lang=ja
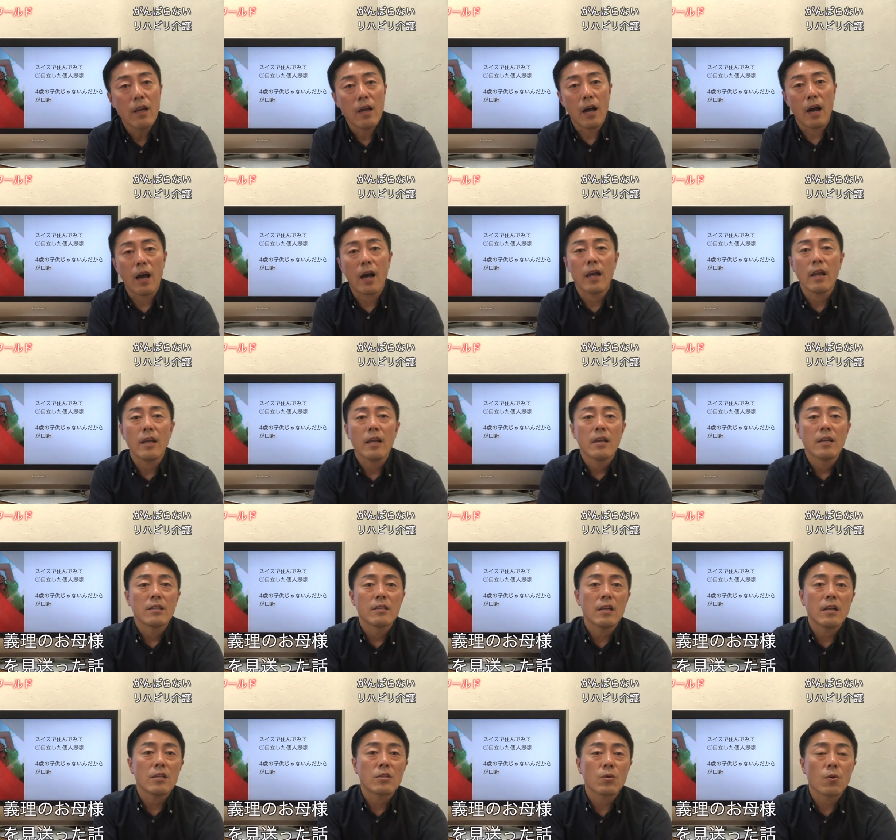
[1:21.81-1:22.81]
はい、
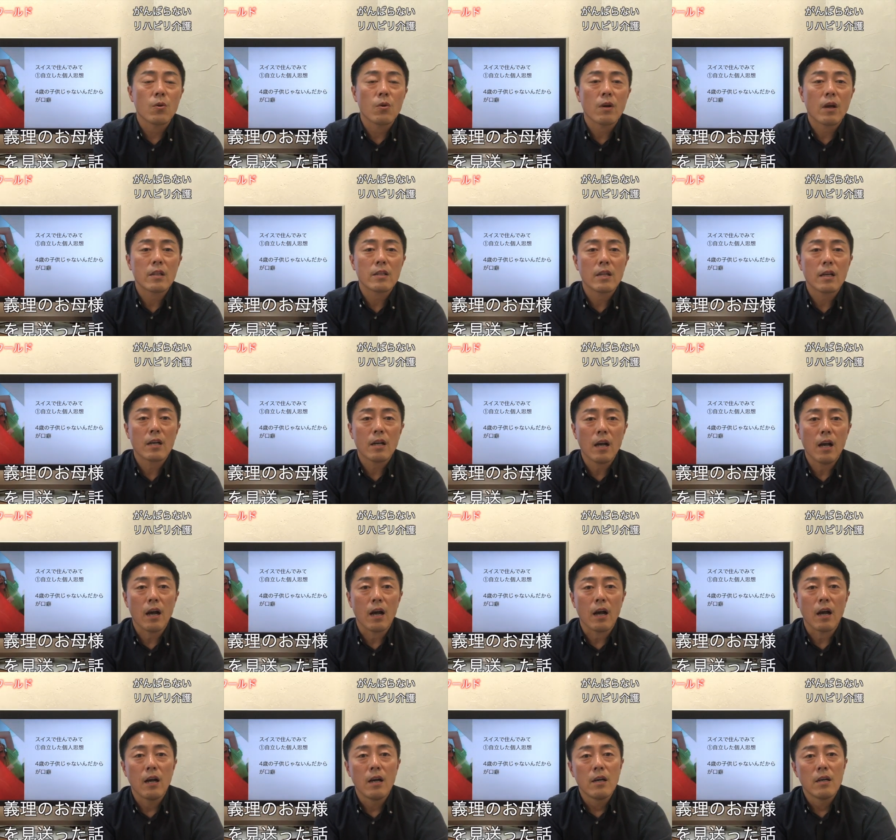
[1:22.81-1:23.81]
でその方
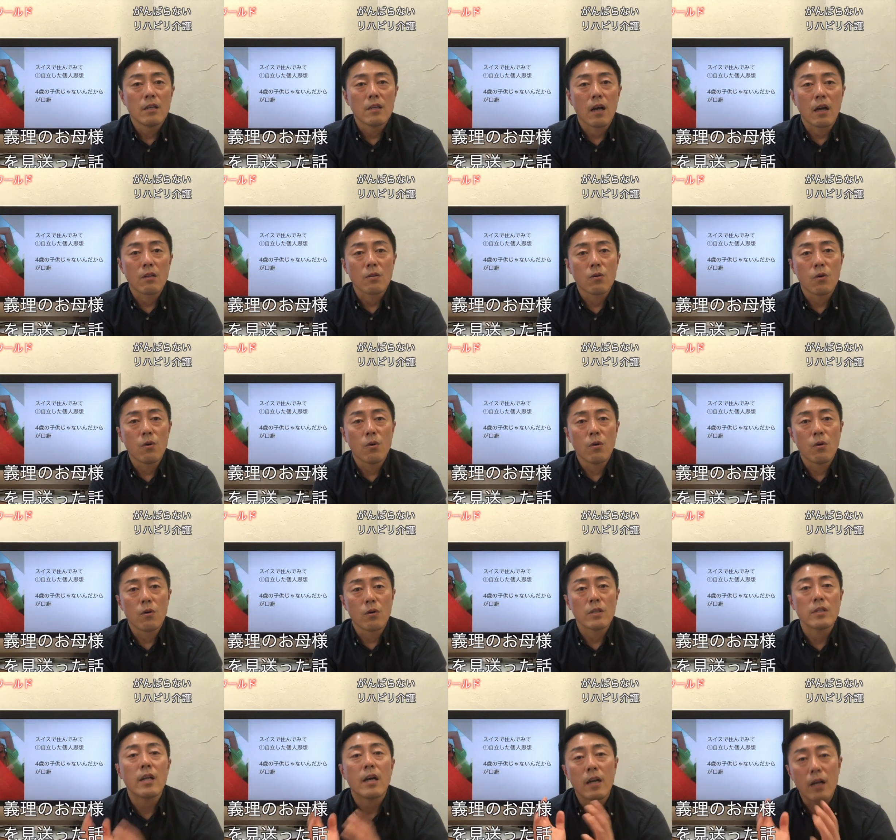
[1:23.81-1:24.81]
があの
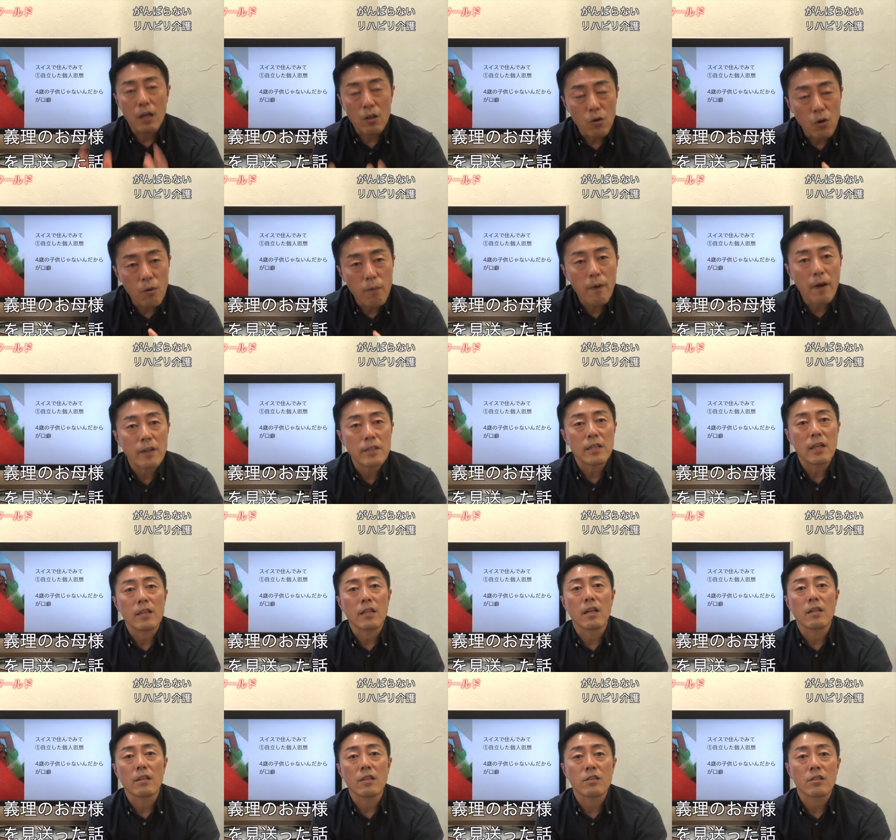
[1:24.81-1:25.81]
田舎のおばあさん
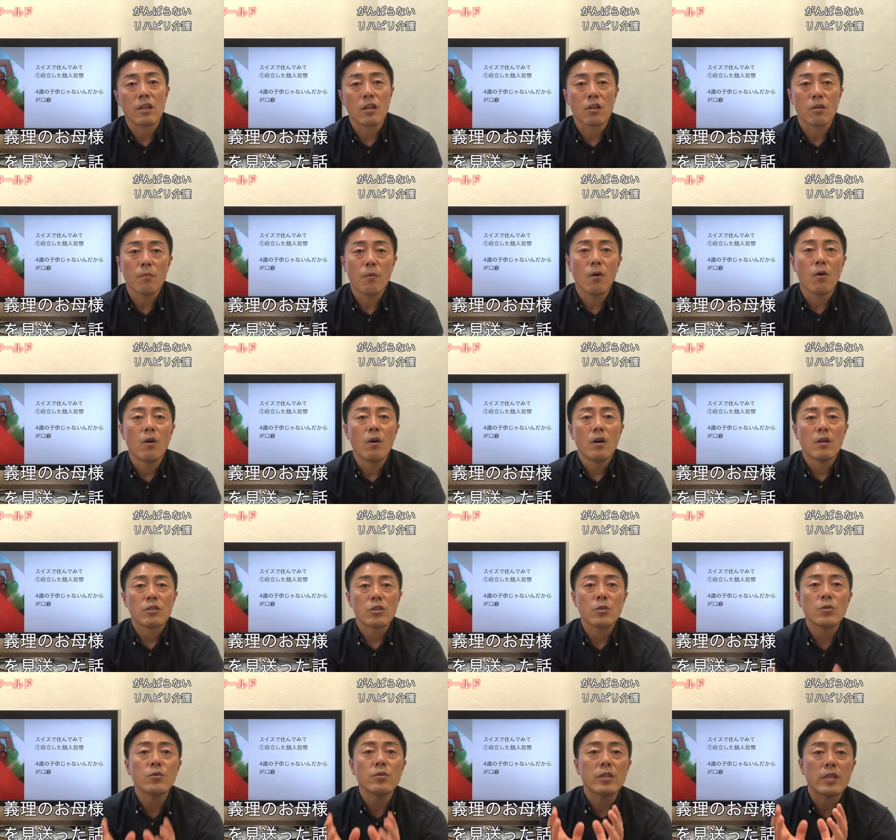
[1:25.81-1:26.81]
なんですけれども
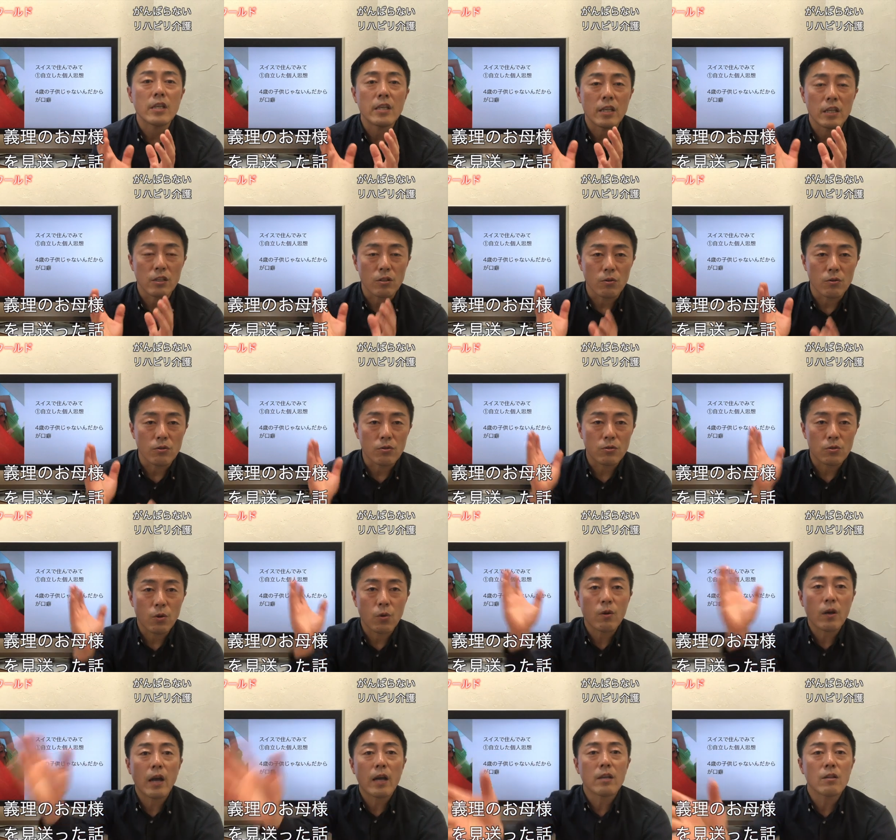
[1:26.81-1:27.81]
チューリッヒという
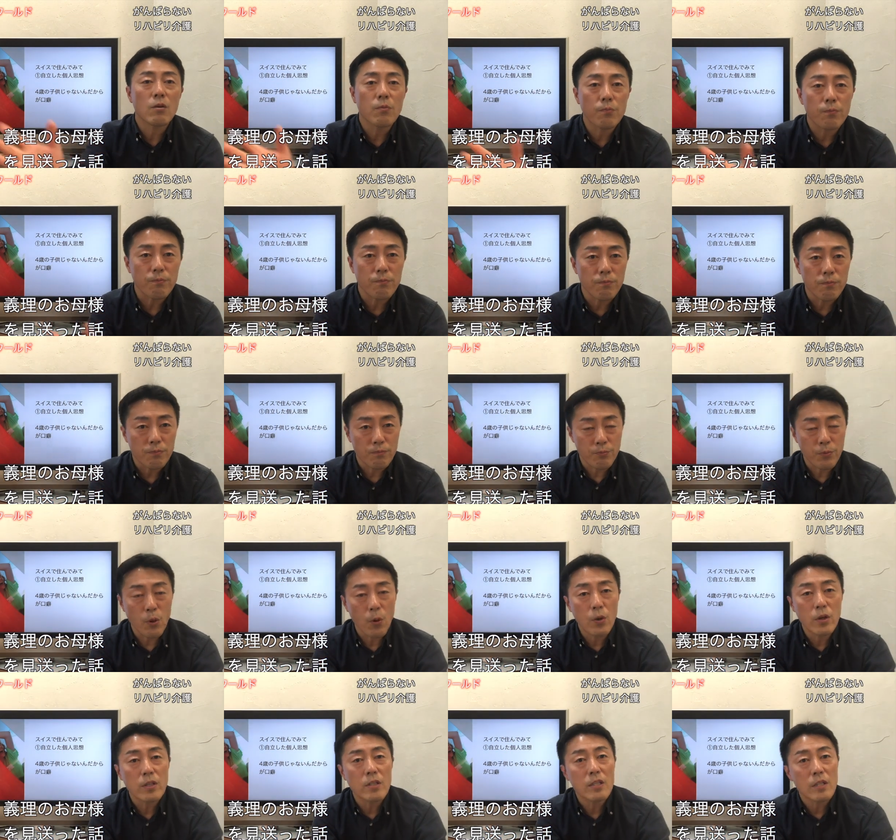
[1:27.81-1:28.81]
都会の
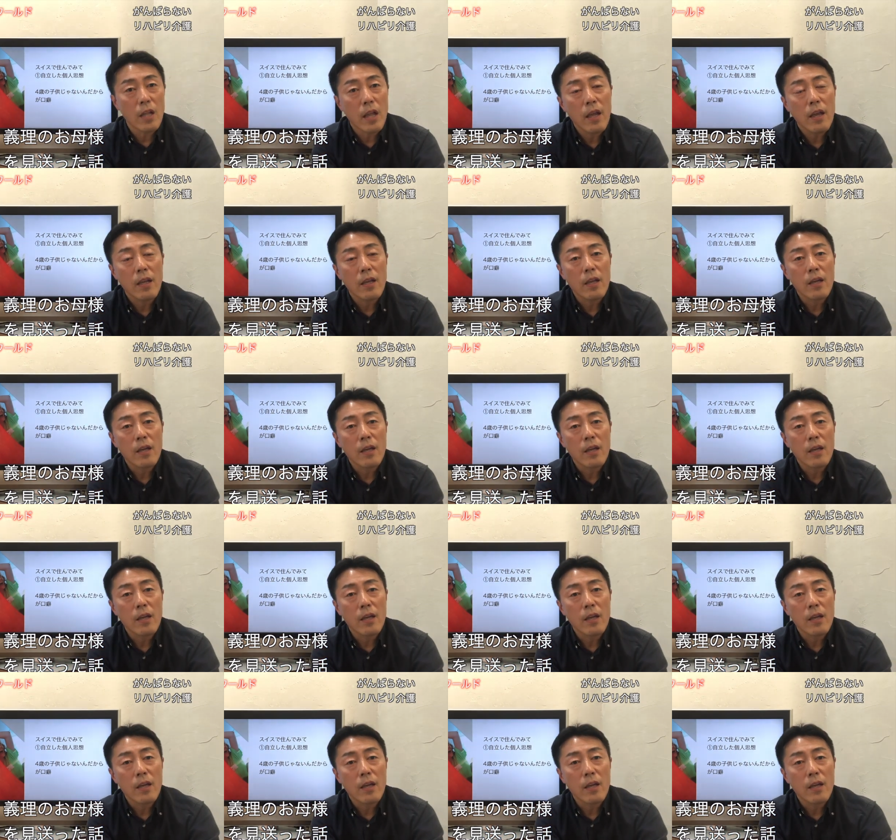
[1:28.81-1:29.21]
病院にね